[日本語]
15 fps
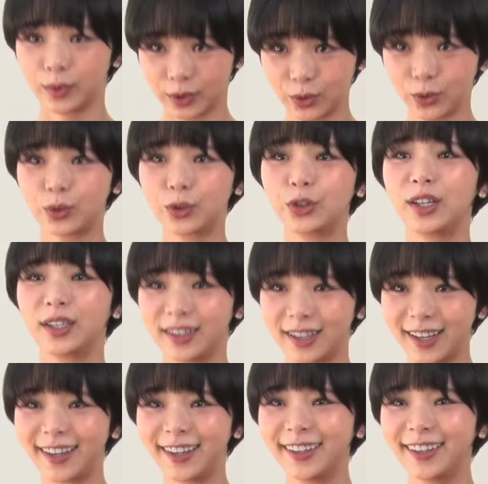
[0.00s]
のをくれ
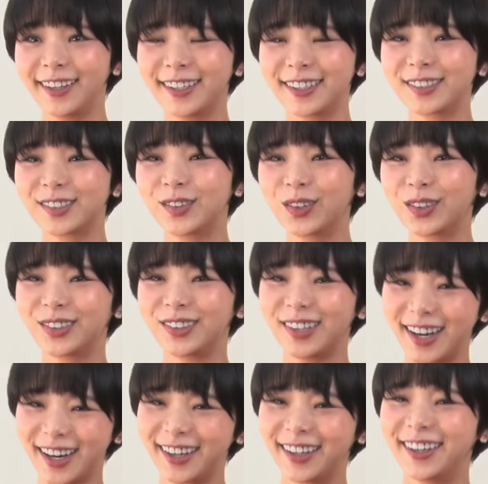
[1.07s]
て、すごく
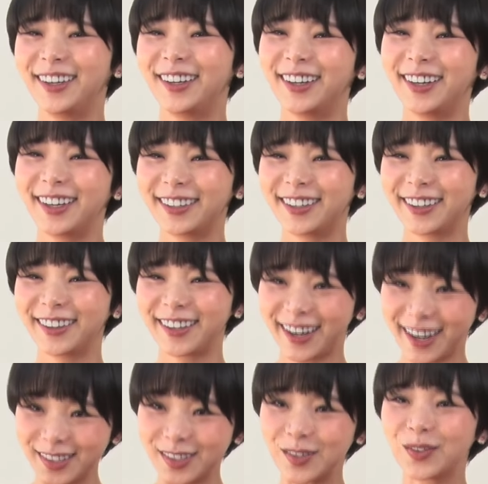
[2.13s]
あ温
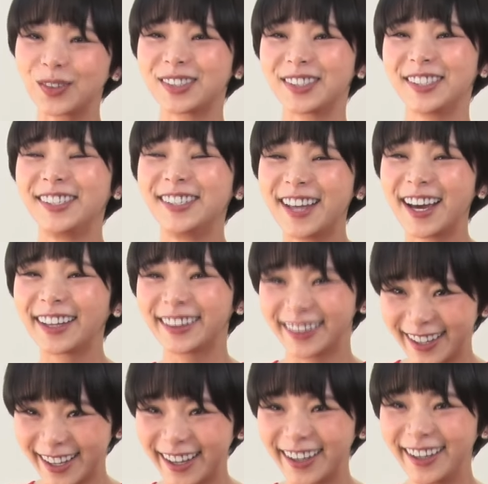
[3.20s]
かい気持ちになっ
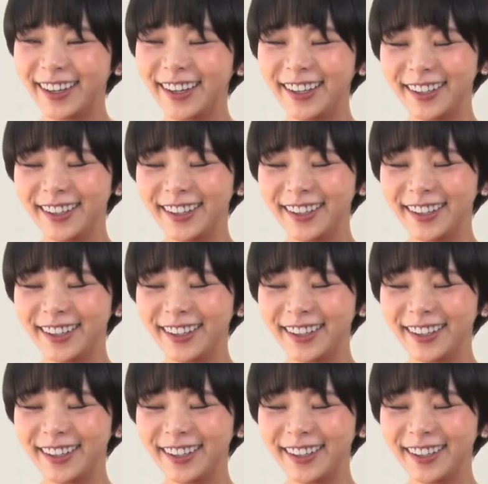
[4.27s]
て、